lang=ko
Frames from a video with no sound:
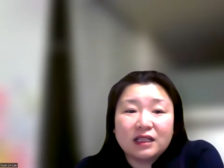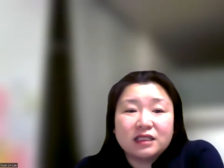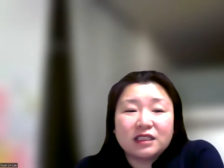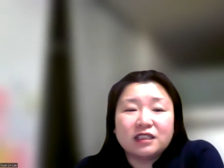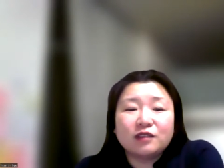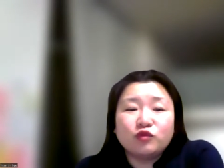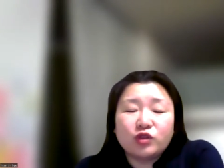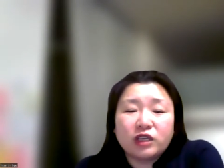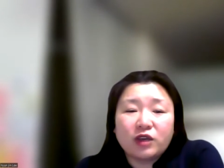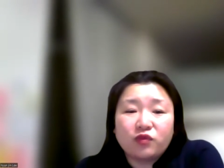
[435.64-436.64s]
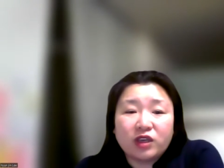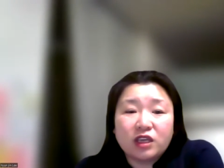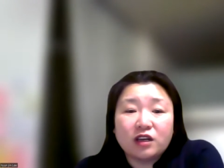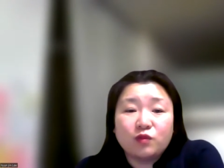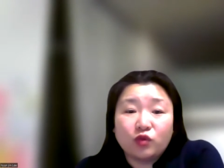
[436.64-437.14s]
지금 우리의
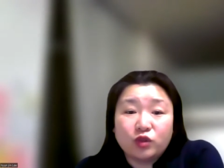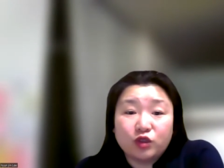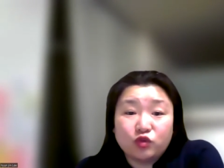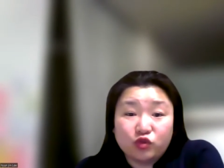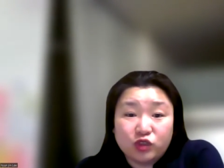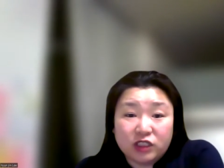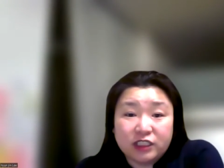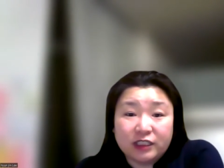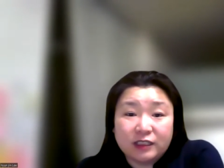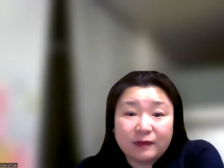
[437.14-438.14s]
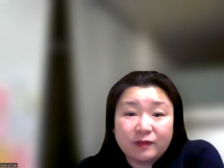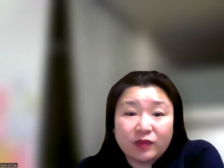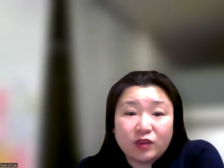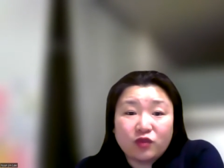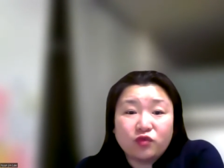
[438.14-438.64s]
위기를 보는 눈은
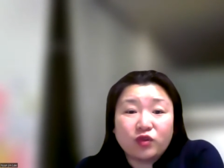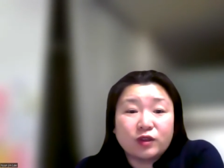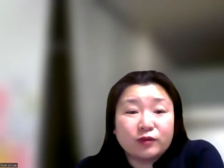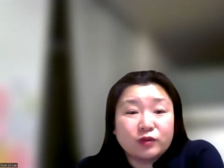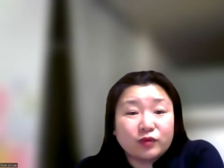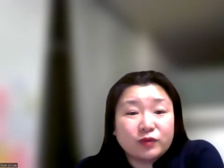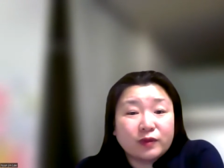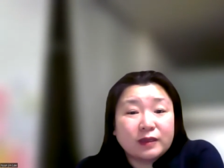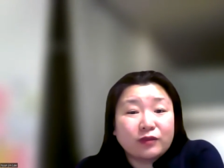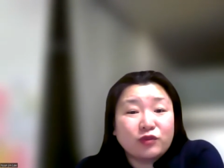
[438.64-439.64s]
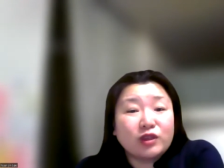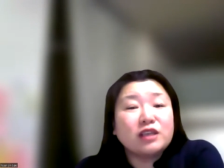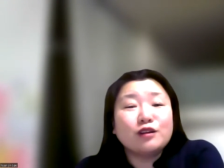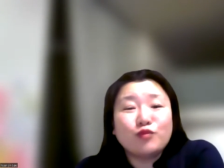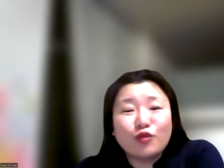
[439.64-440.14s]
위,
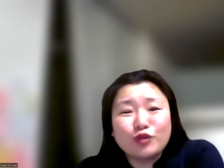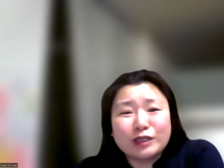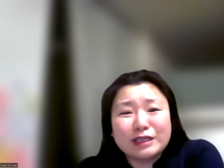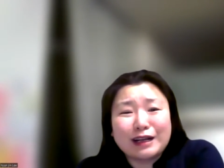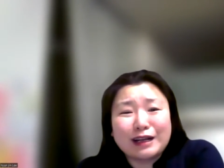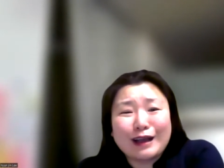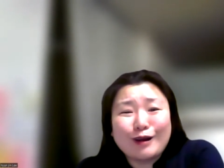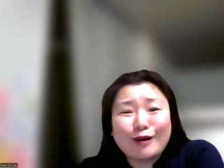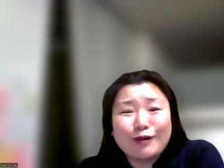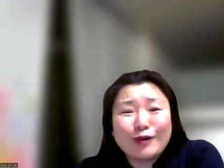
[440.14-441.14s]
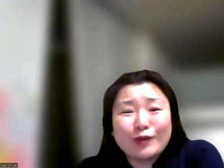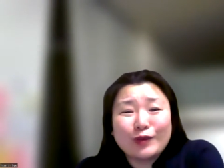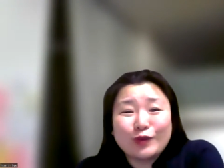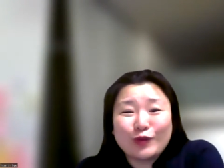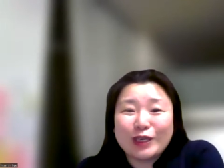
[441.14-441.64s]
위기를 보고 있을까요?
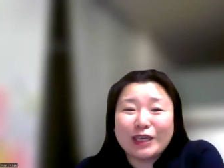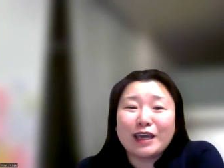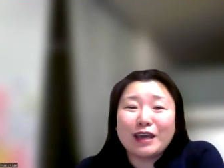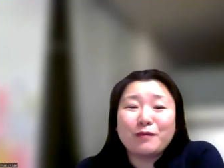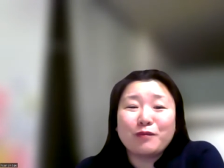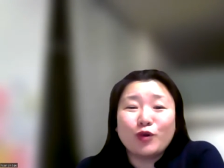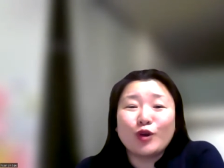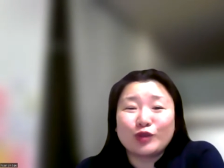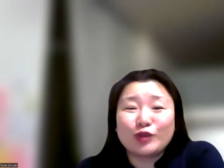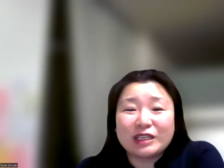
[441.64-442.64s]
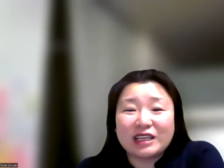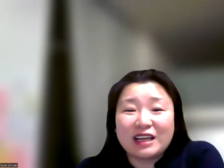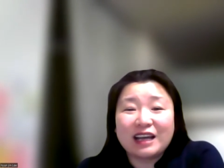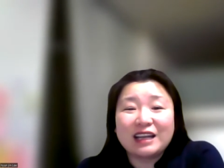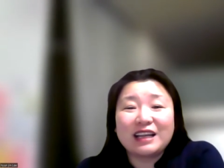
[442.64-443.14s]
위기에 보여주실
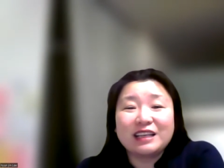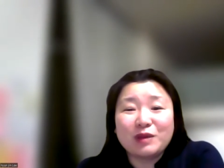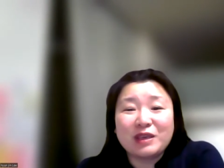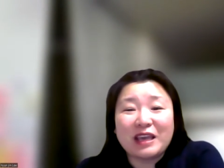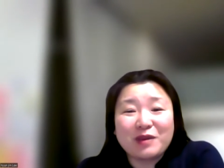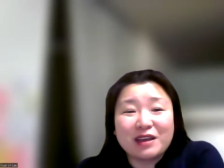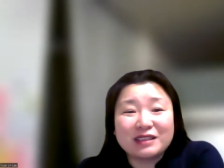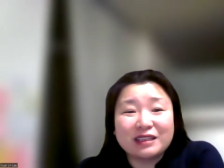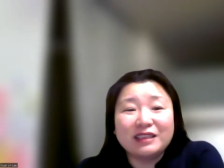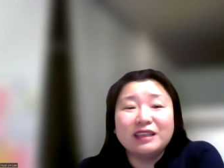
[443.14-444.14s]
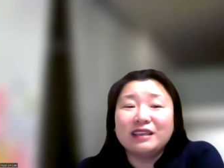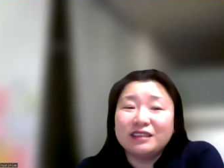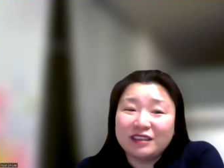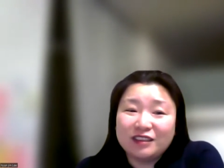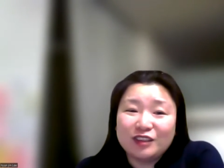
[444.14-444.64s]
하나님이 예비하신
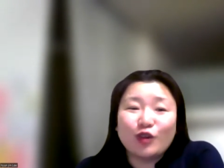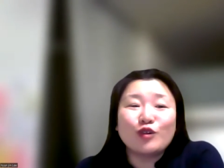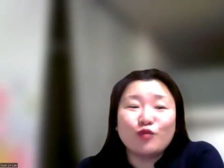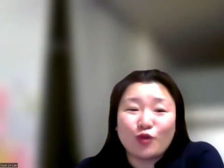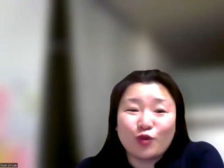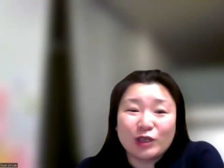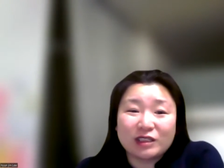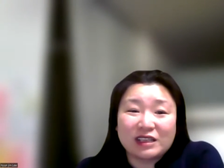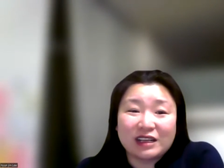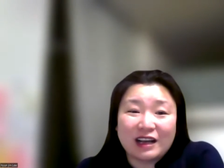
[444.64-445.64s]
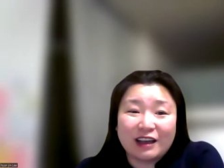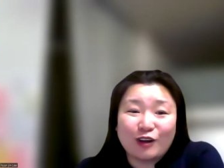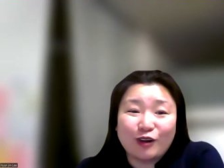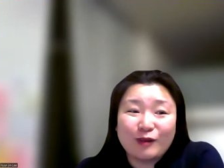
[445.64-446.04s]
능력을 보고 있을까요?